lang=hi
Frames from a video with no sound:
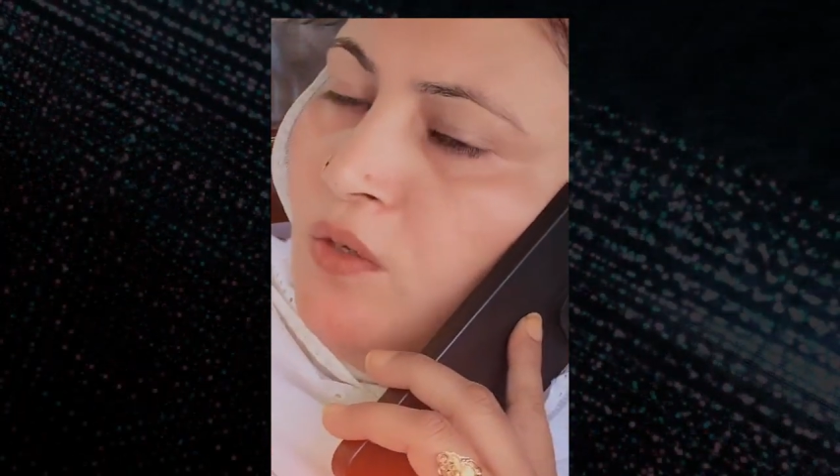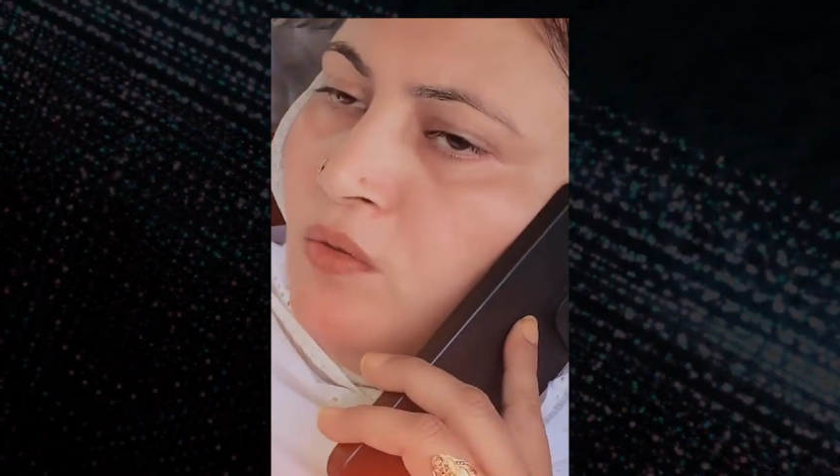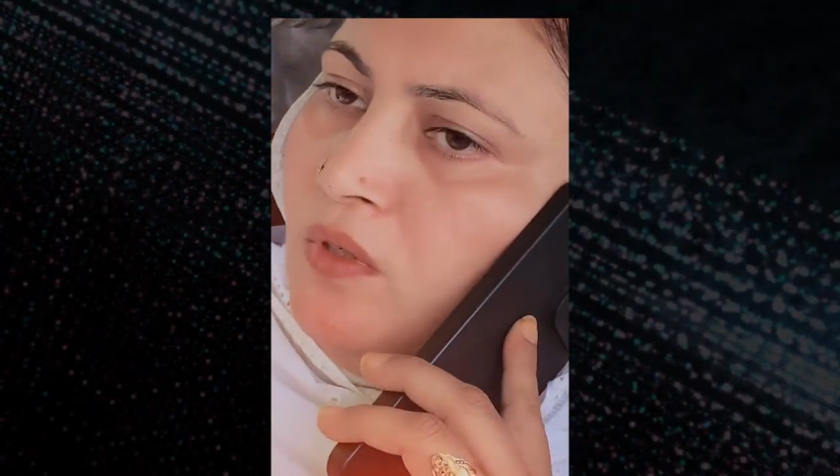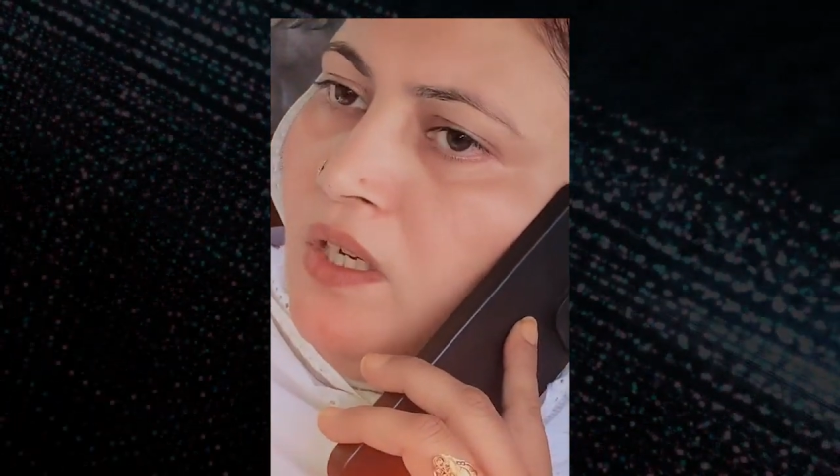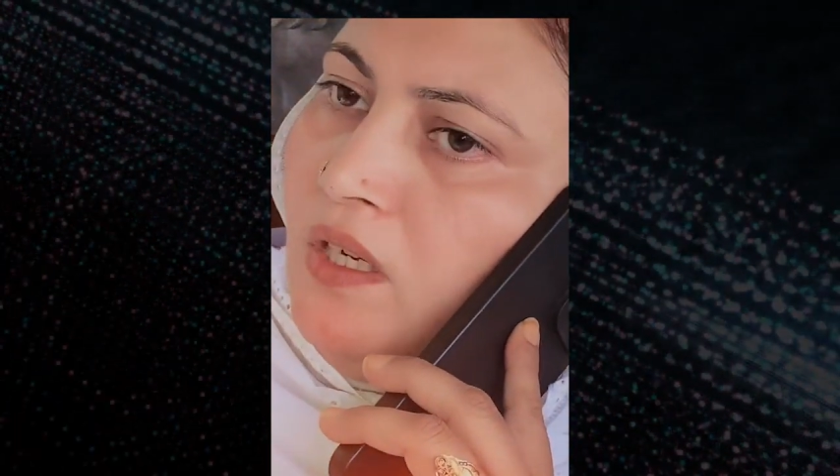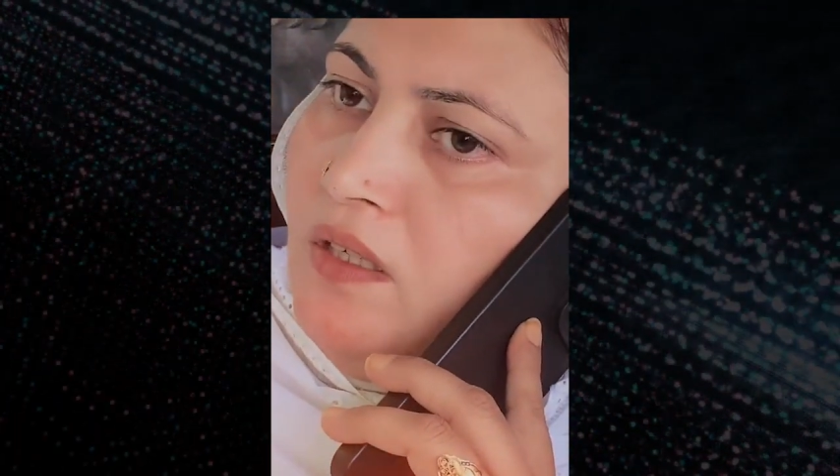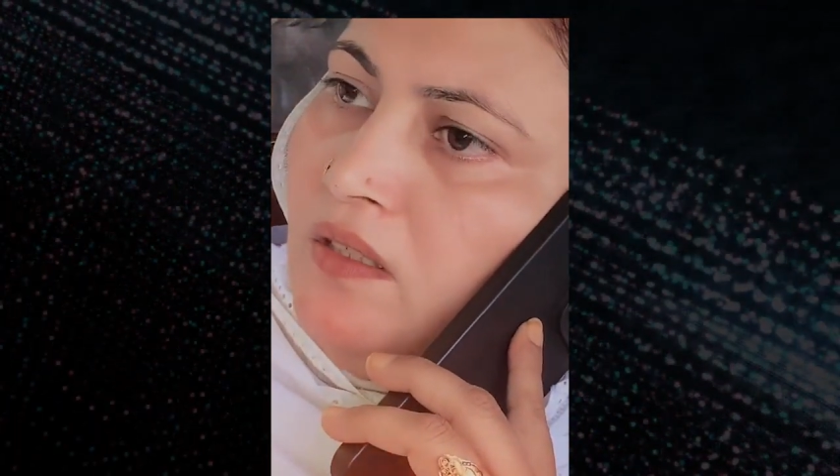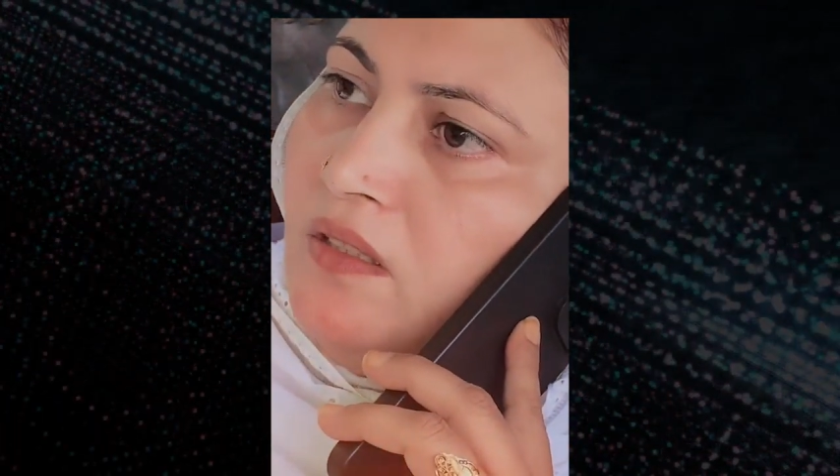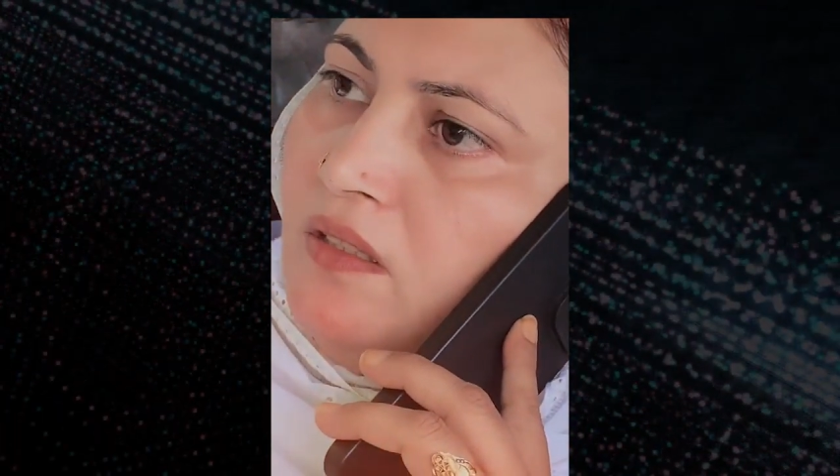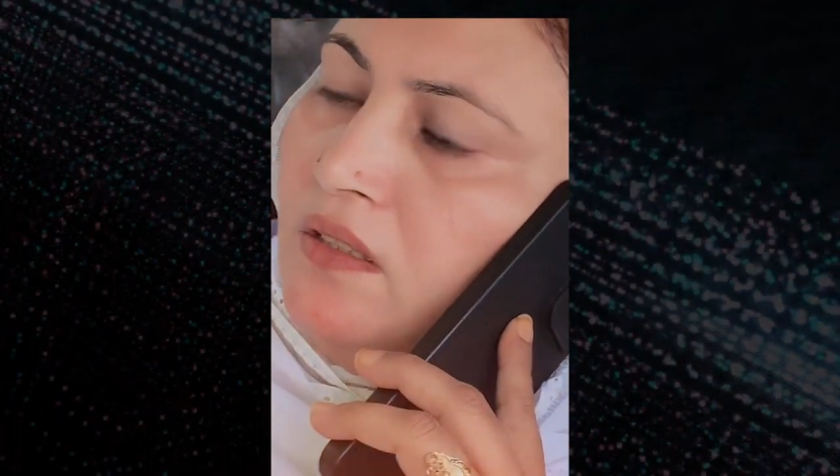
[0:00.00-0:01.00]
आमिर लियाकत
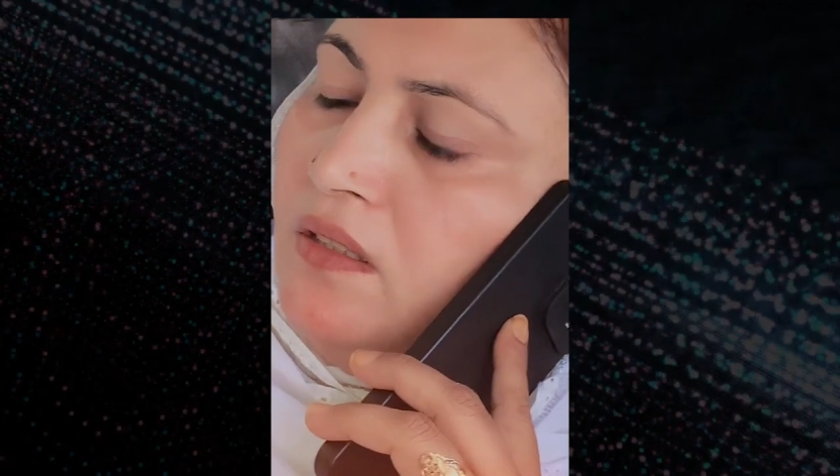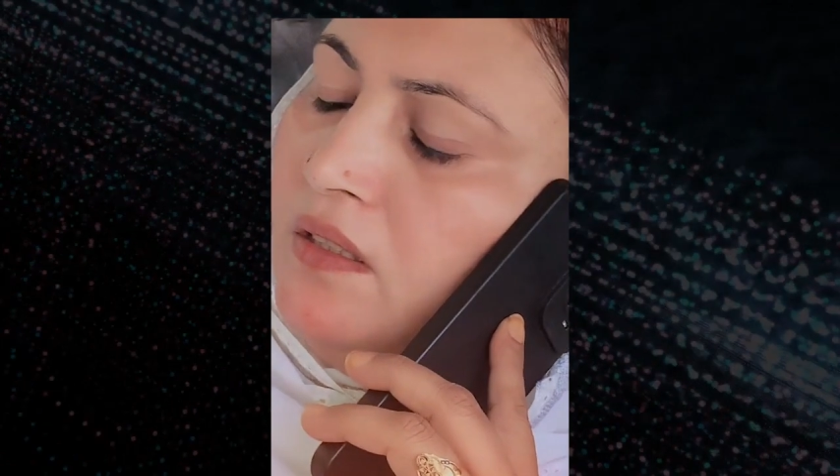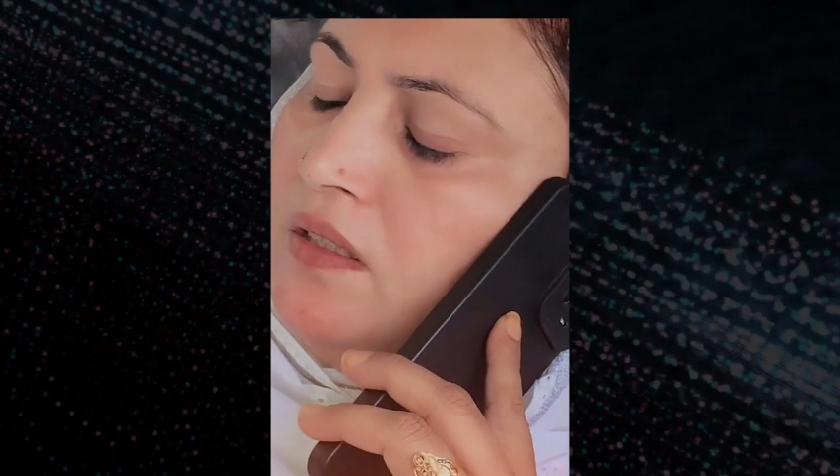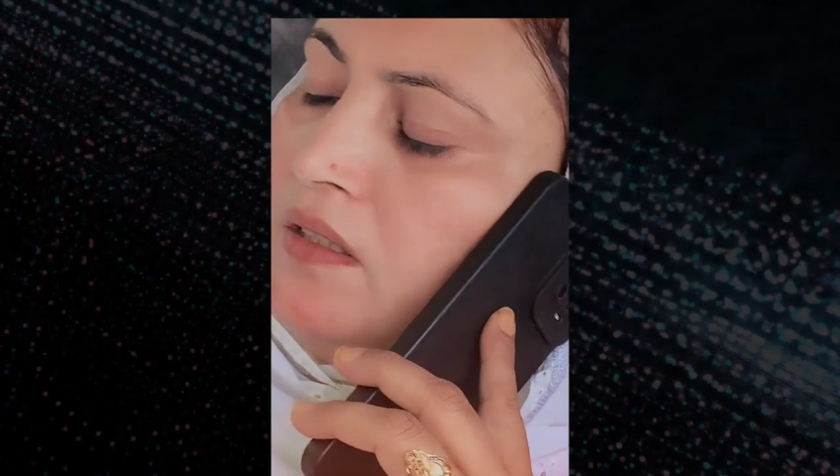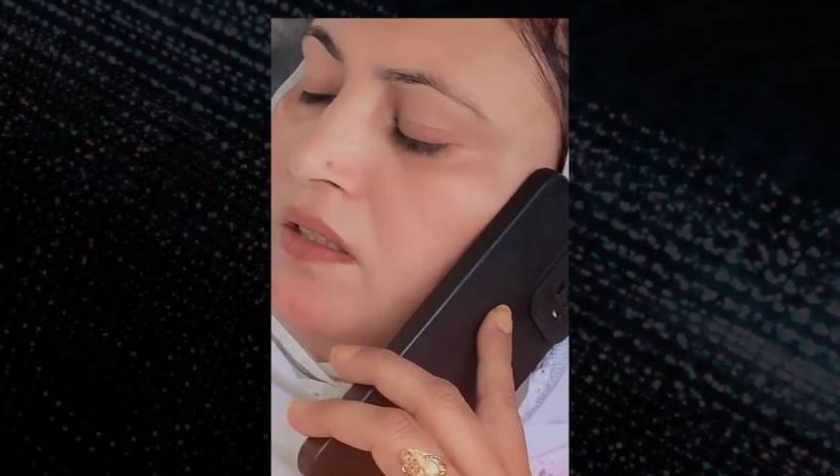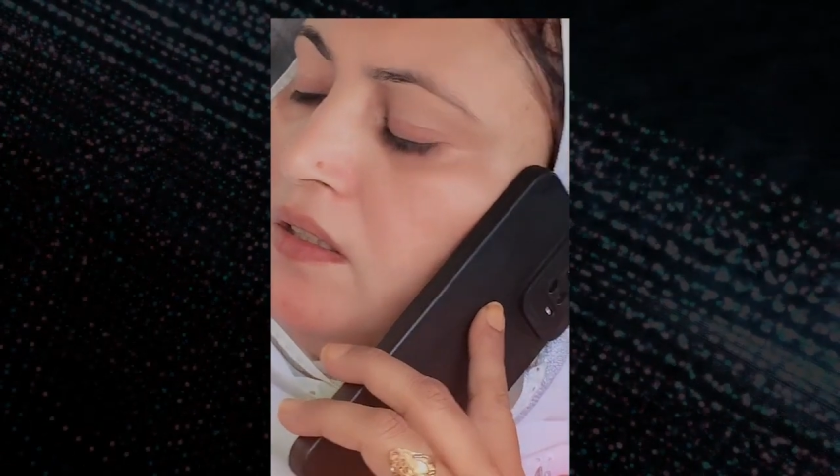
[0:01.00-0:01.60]
की जायदाद से